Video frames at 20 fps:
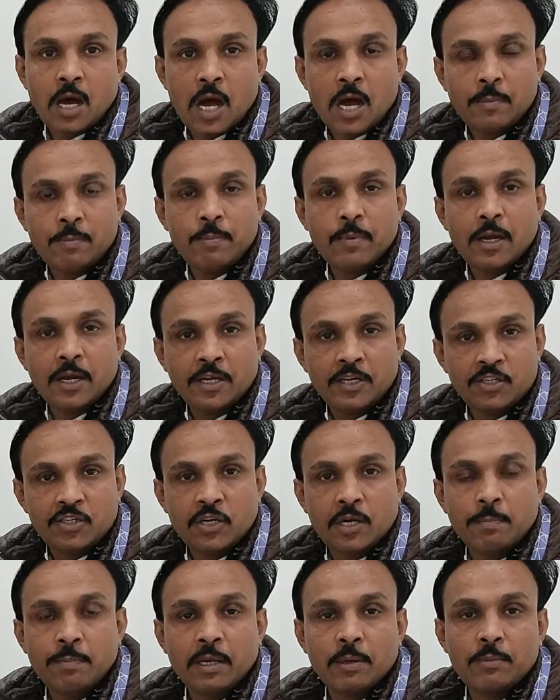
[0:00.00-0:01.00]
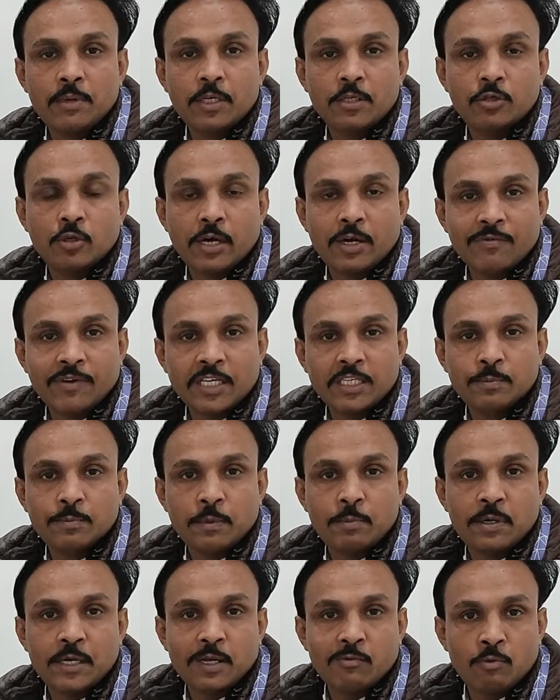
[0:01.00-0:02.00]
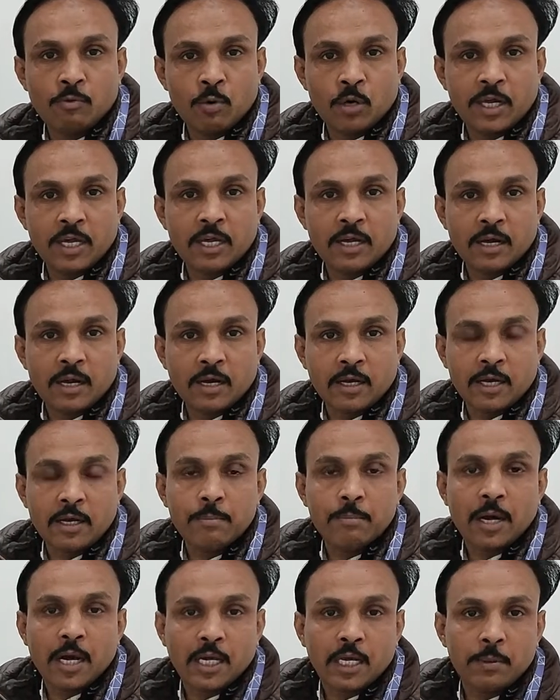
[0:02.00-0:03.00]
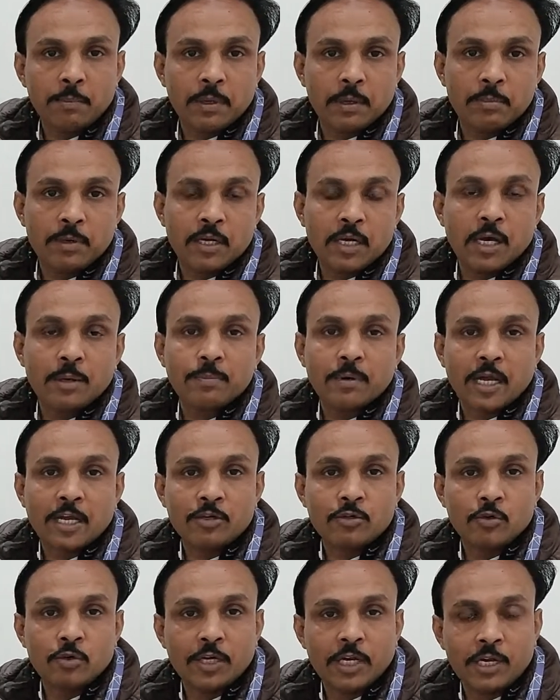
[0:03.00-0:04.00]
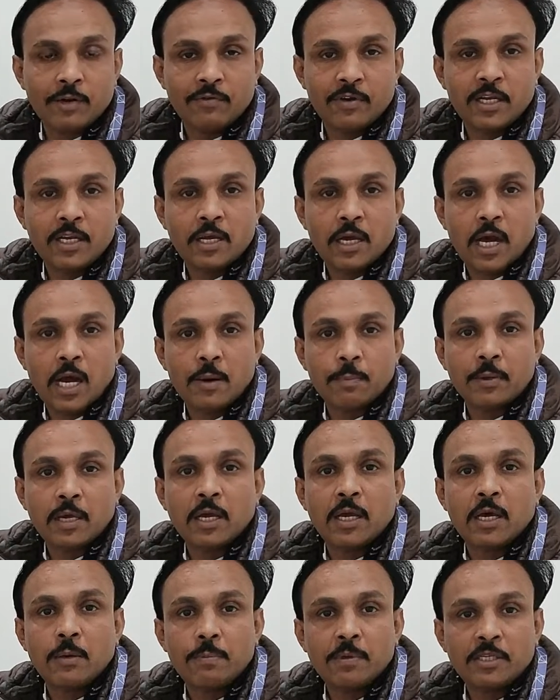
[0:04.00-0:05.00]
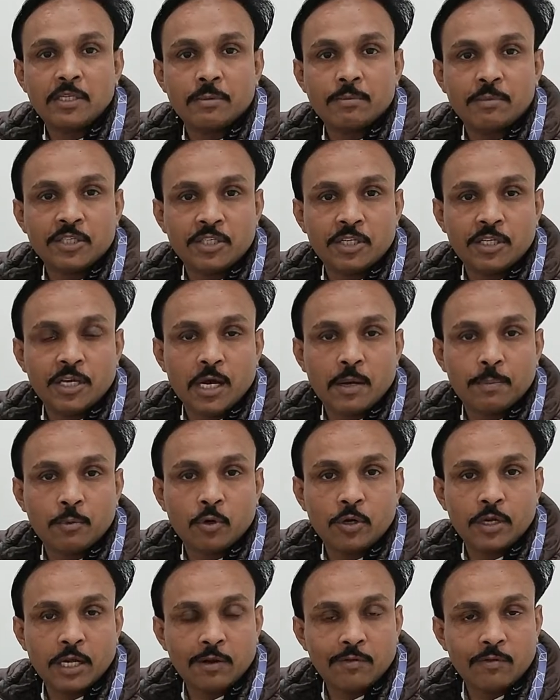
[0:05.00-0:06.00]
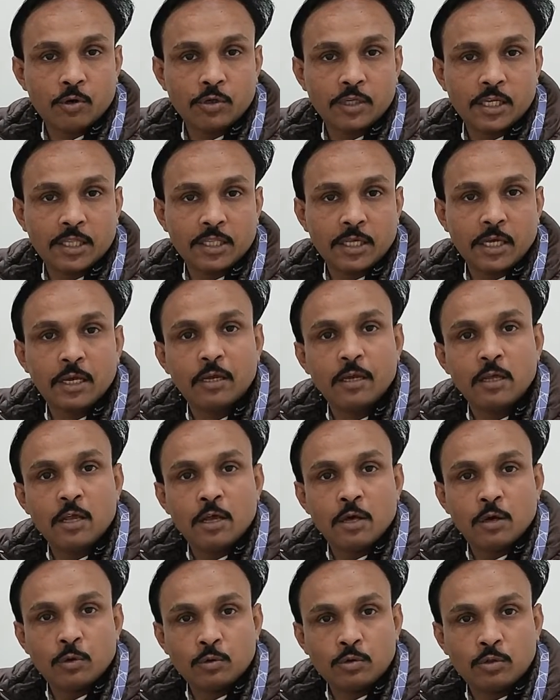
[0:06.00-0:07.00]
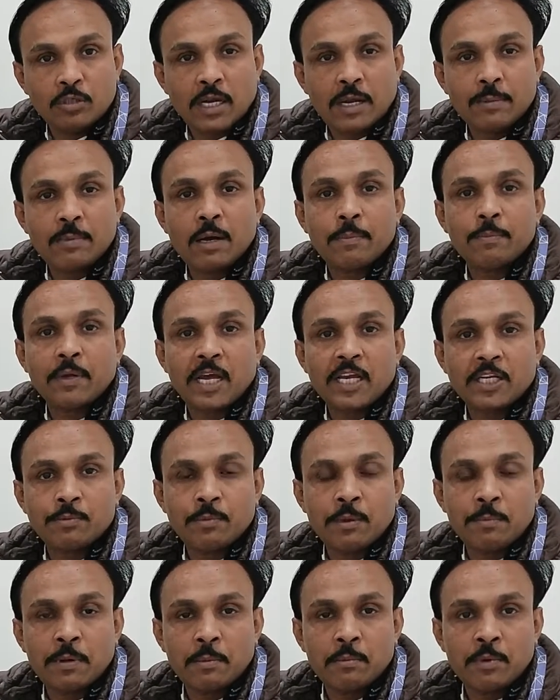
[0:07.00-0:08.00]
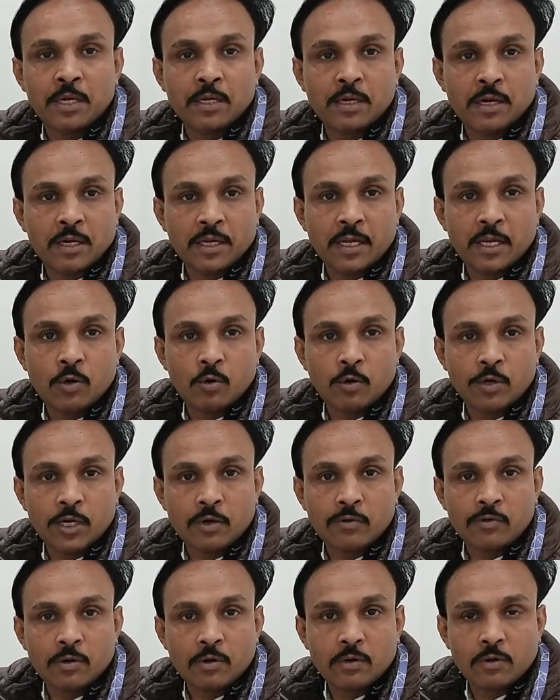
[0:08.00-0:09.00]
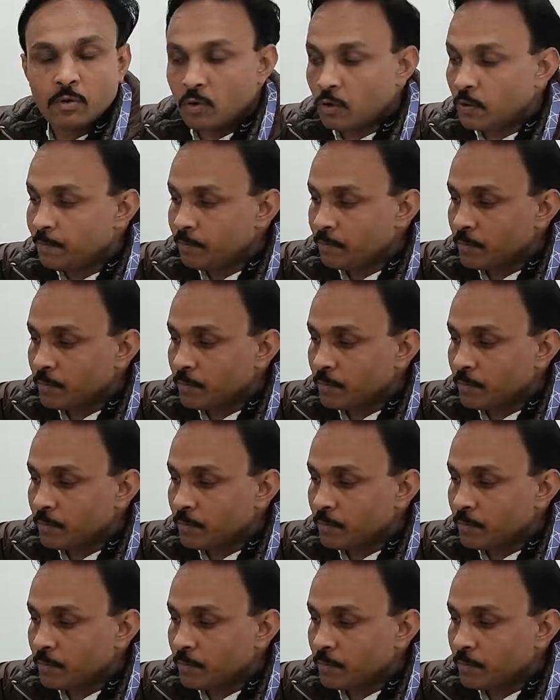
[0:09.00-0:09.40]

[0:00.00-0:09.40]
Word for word: आप इनिशियल पेमेंट जो एडवांस पेमेंट है वो बुकिंग करा के बाकी पेमेंट आप कैश ऑन डिलीवरी आपके घर पर जब मशीन आपको डिलीवर हो जाती है उस टाइम आप कैश में पेमेंट करके कोरियर को